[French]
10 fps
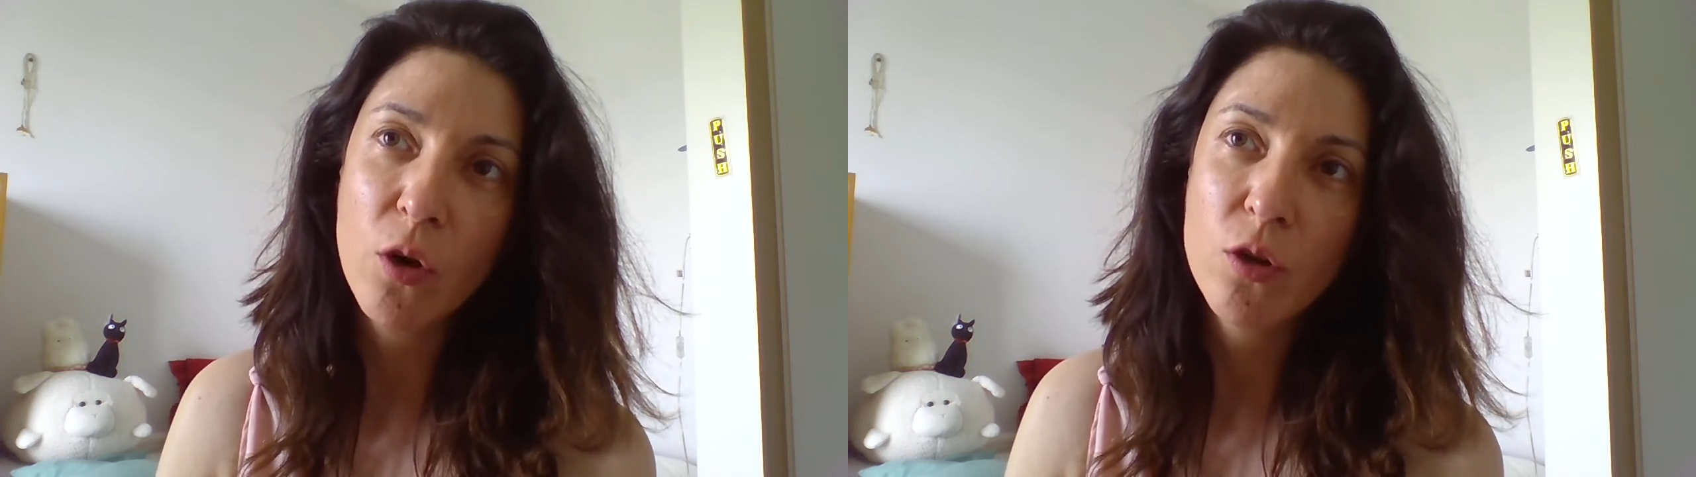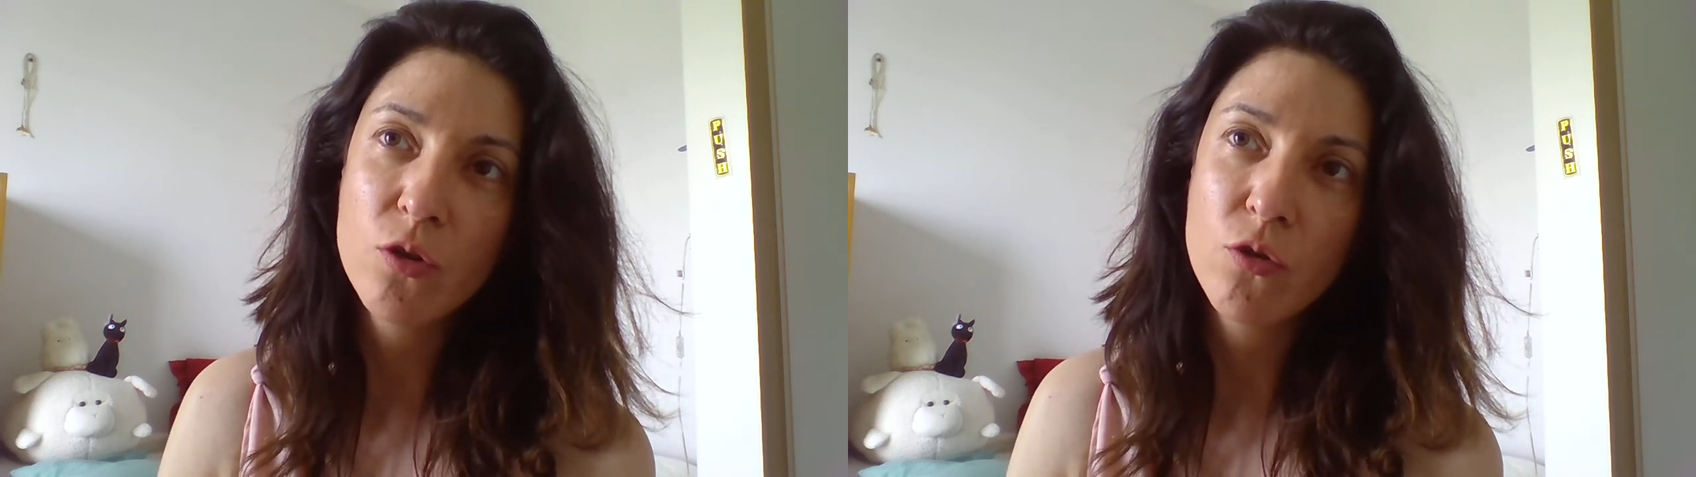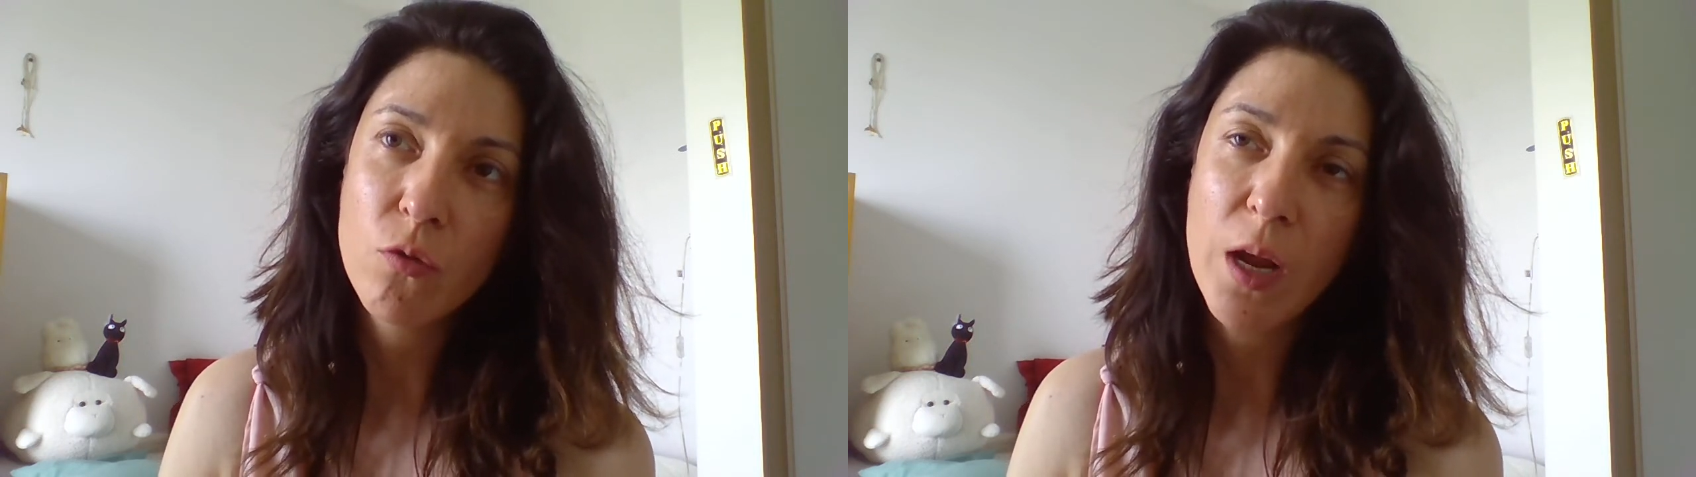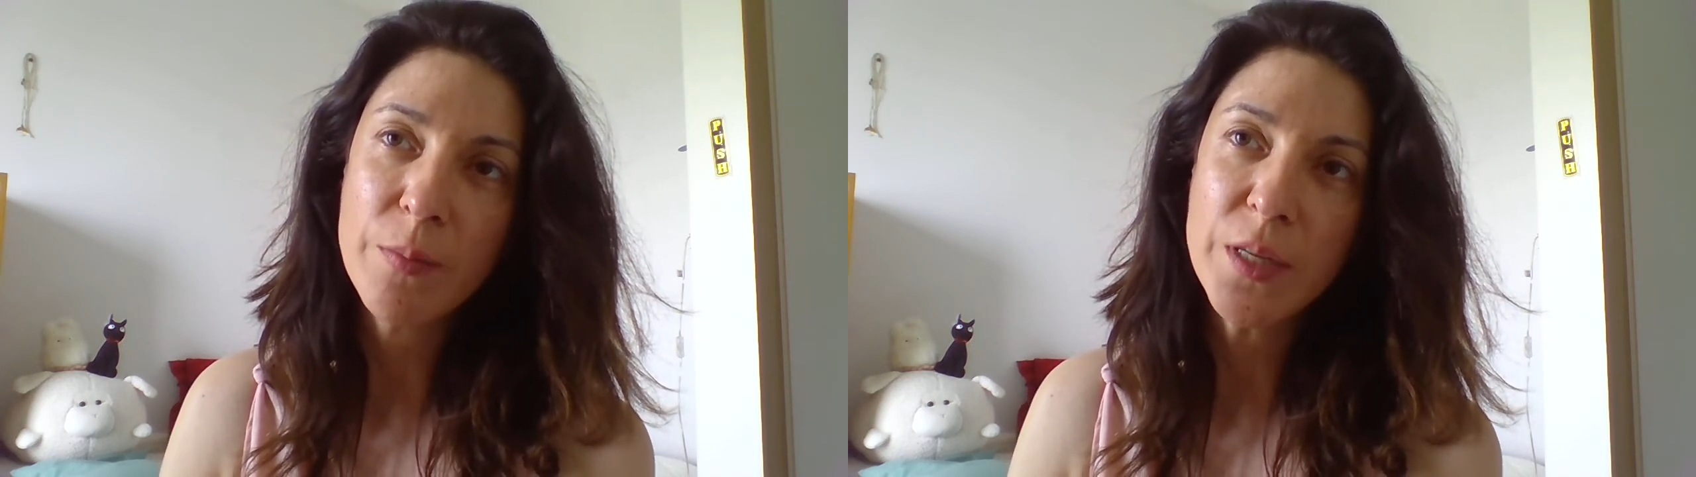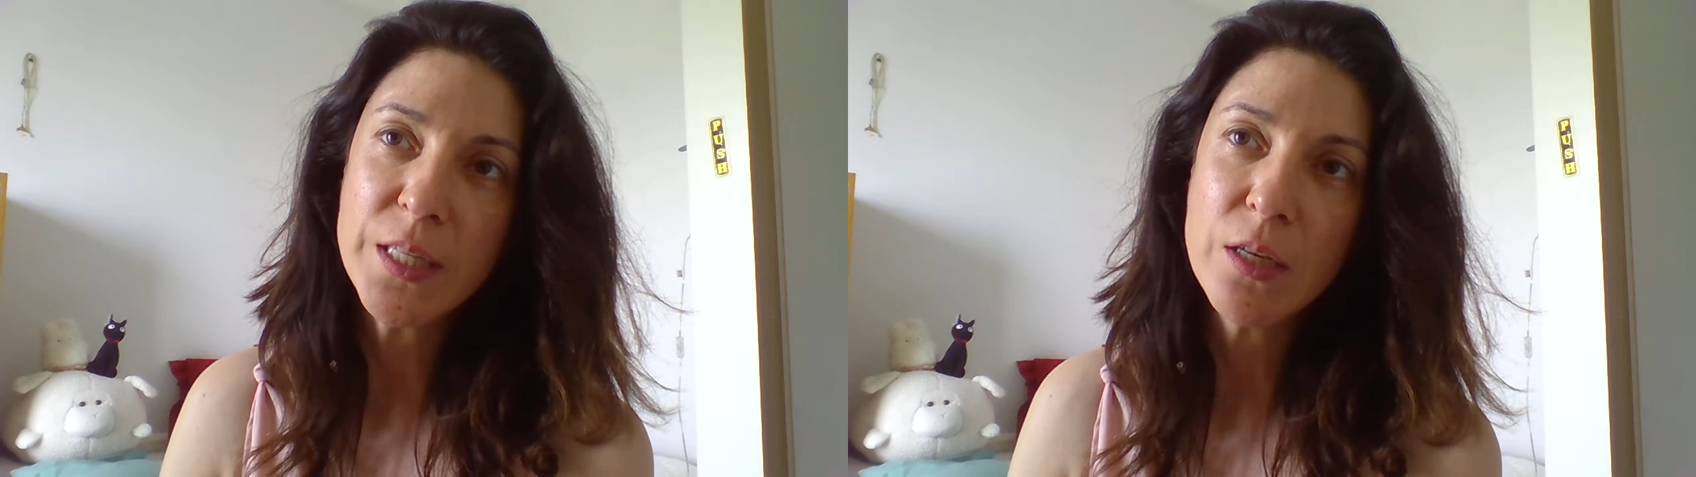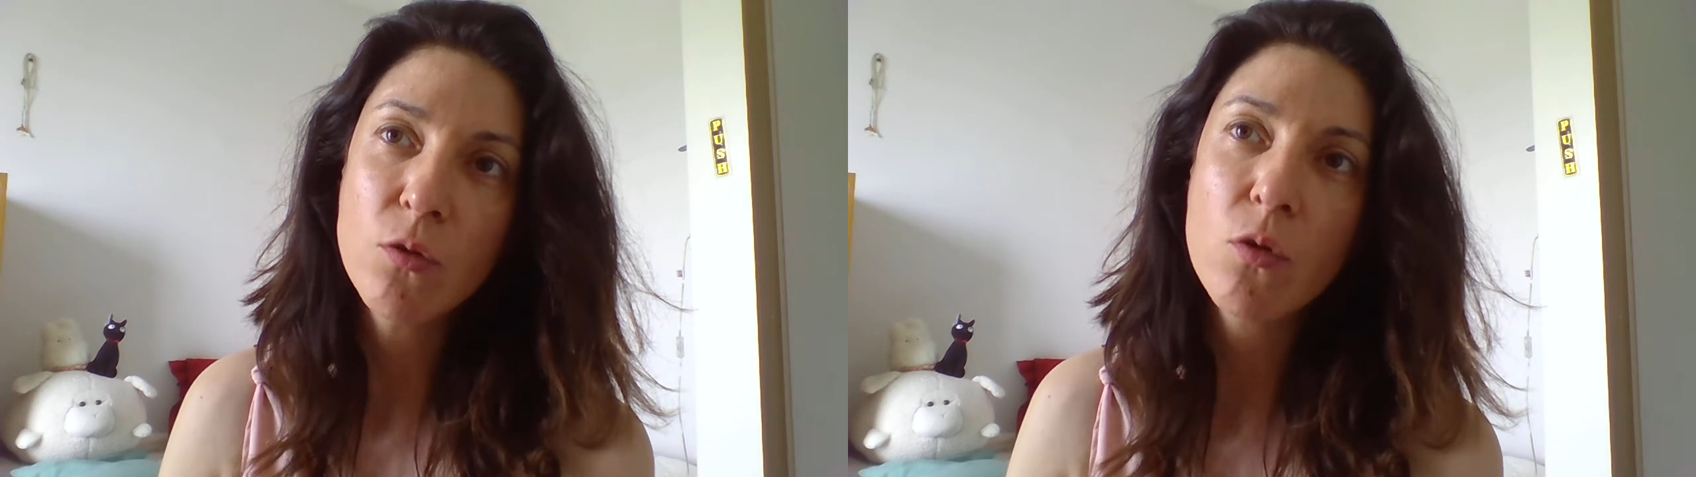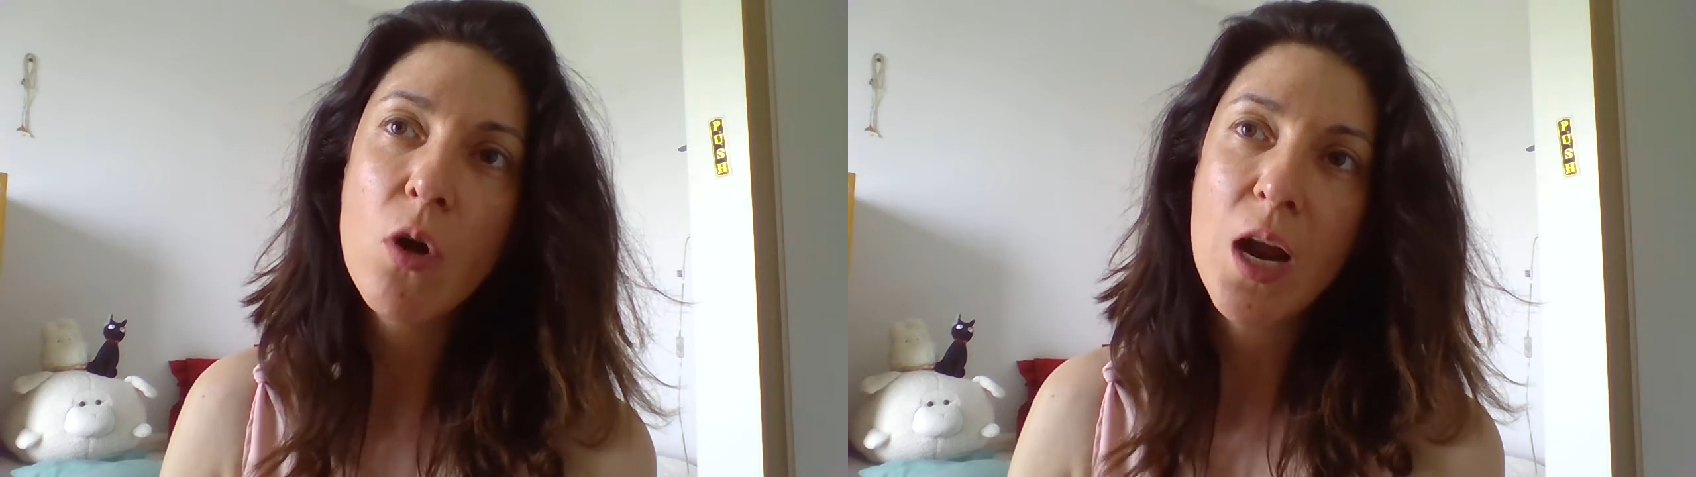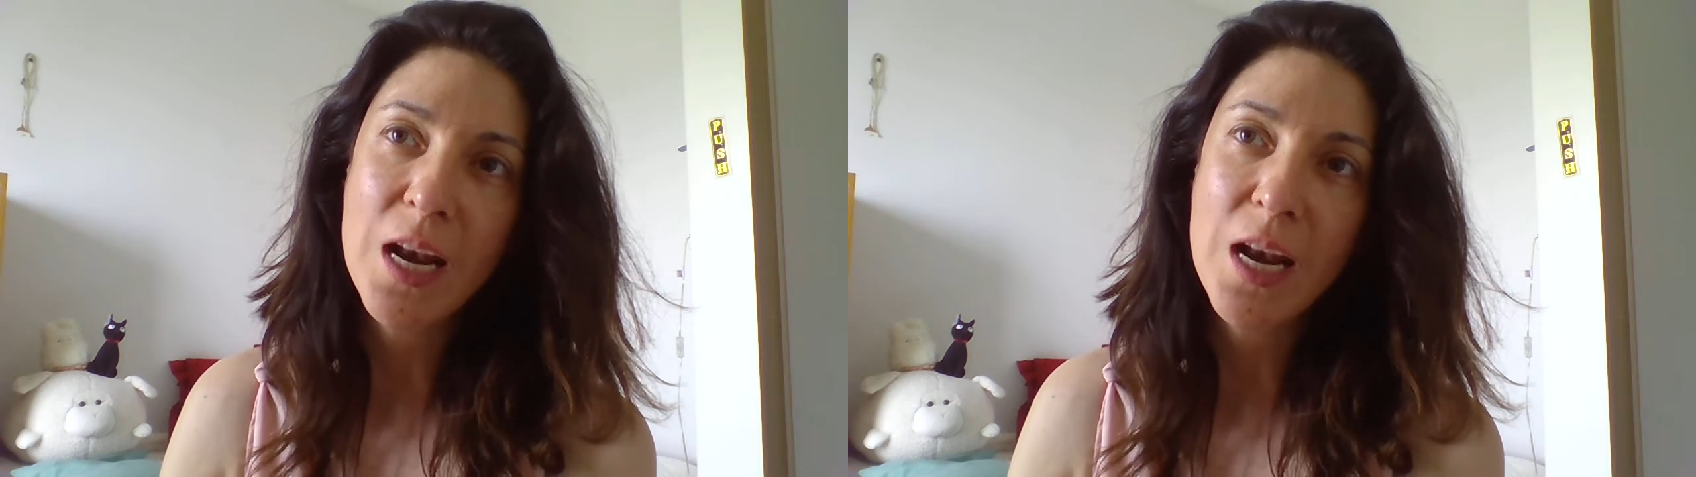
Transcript: run selon la météo